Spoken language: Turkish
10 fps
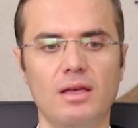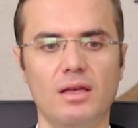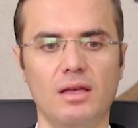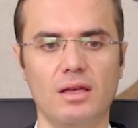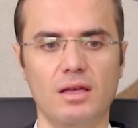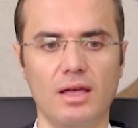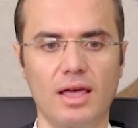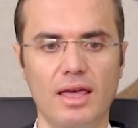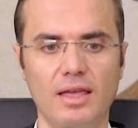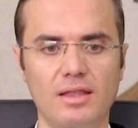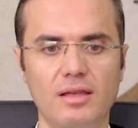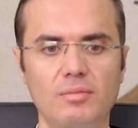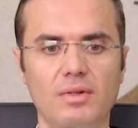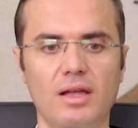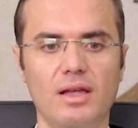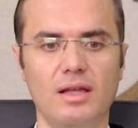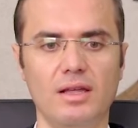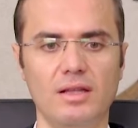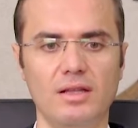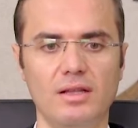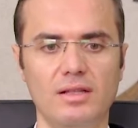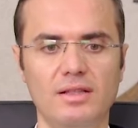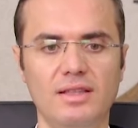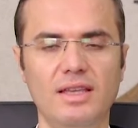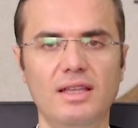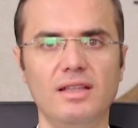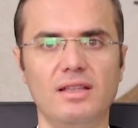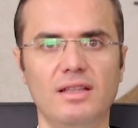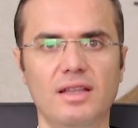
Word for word: e, eğitimle din